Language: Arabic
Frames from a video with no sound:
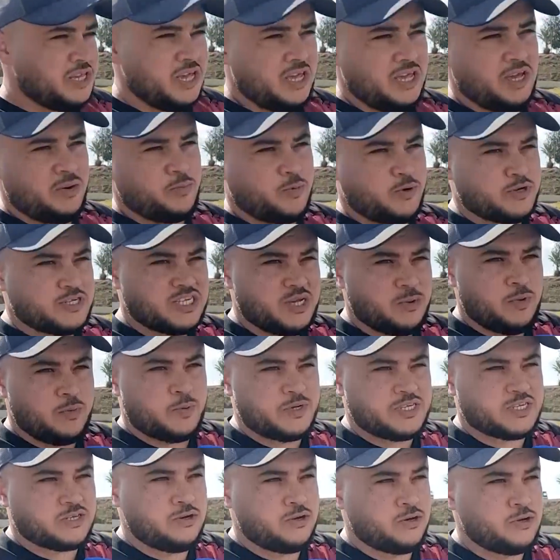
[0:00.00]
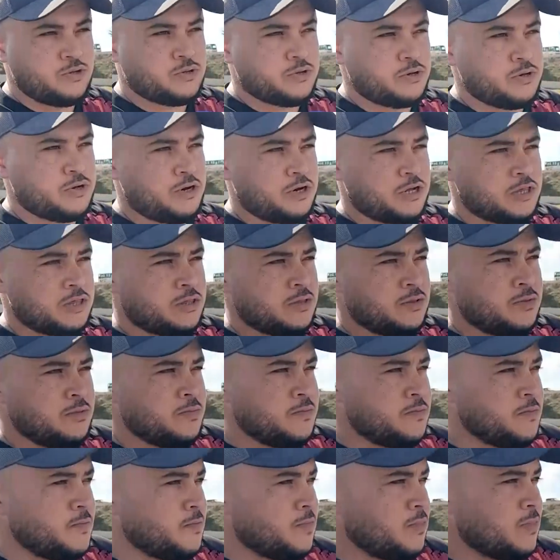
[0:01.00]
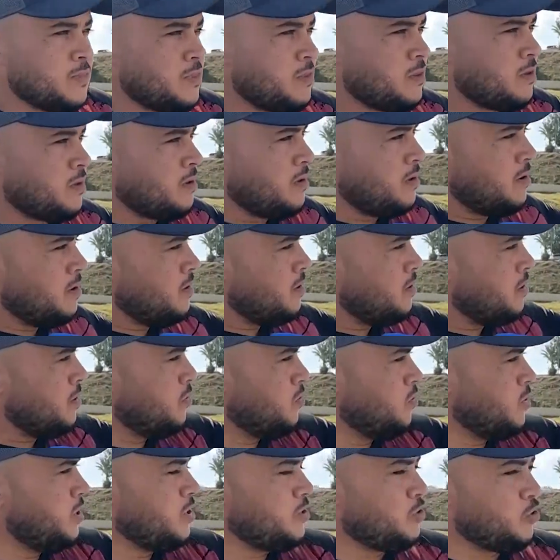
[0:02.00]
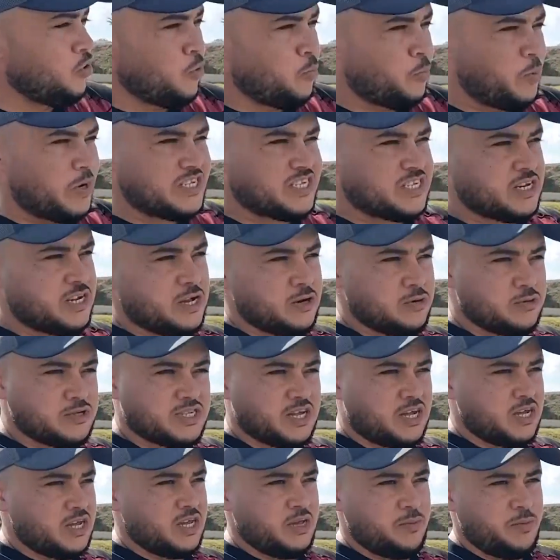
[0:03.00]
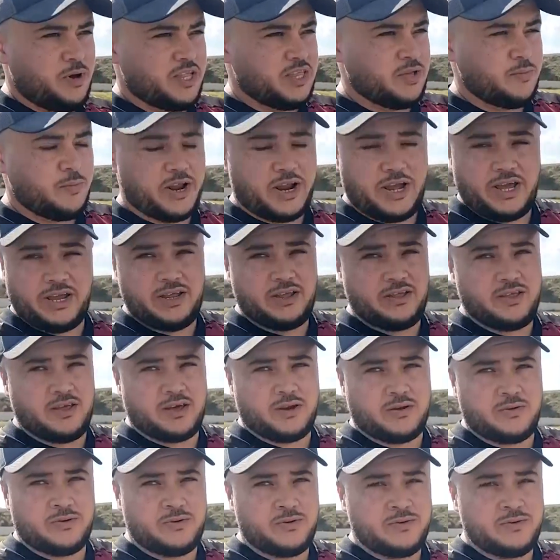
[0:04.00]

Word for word: هي امبوسيبل باسكو روتورات يولي يديروا باسرير وصايم ما عندهم رايحين يديروا